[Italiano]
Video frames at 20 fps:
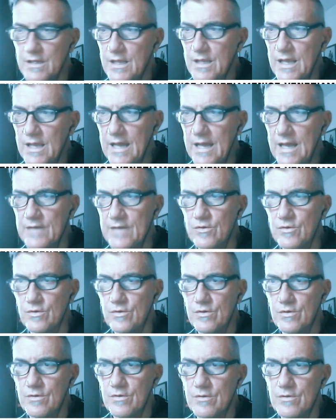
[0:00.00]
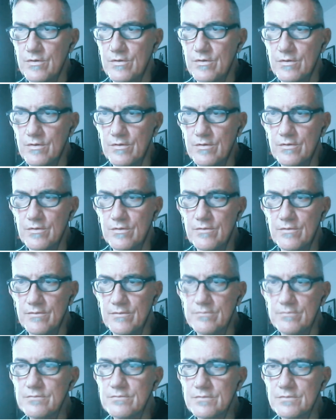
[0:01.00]
hanno
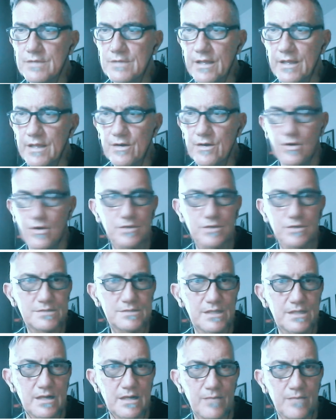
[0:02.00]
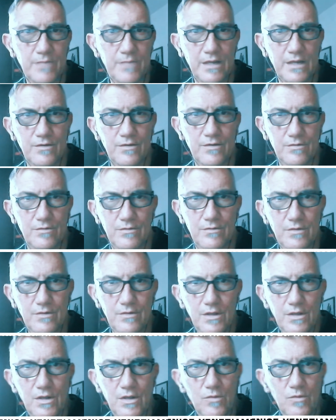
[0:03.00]
nel roster almeno
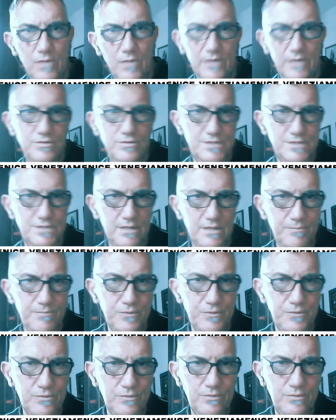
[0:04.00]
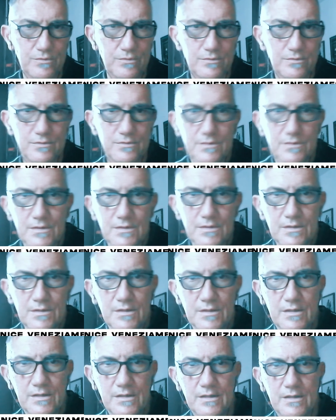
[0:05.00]
qualcosina in più
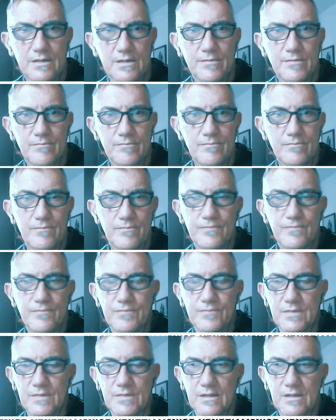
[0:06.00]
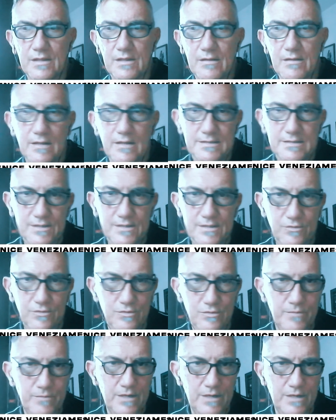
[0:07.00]
eh, e secondo
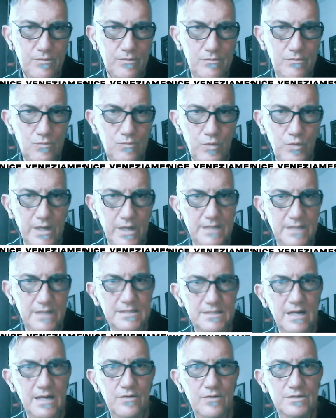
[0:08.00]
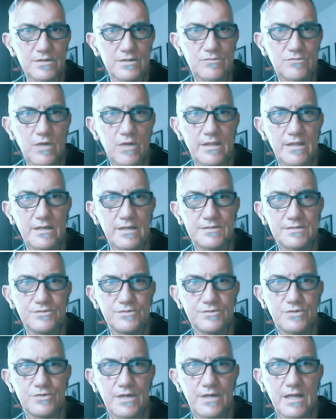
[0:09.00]
me quelle saranno le squadre che si
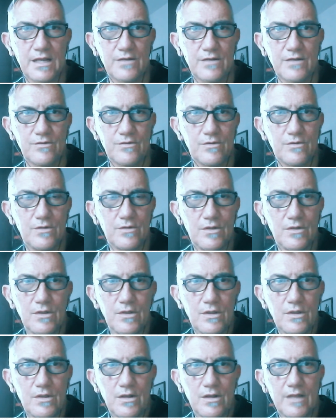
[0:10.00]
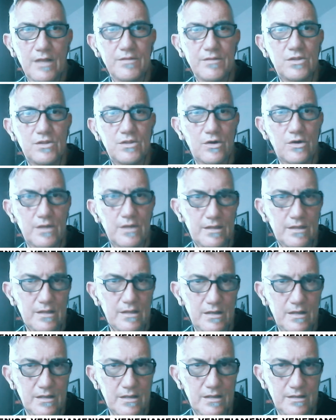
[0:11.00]
giocheranno la vittoria
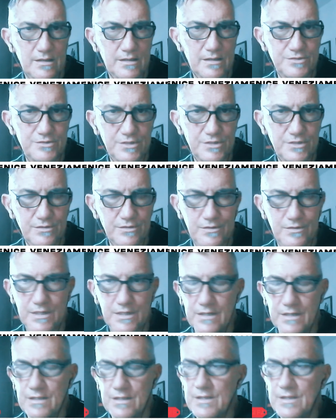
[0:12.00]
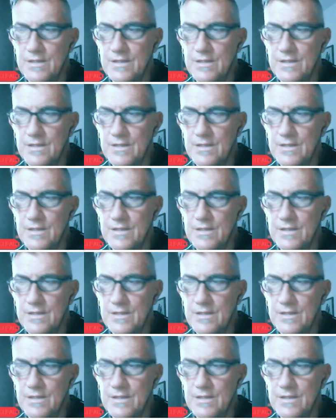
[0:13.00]
del, del girone.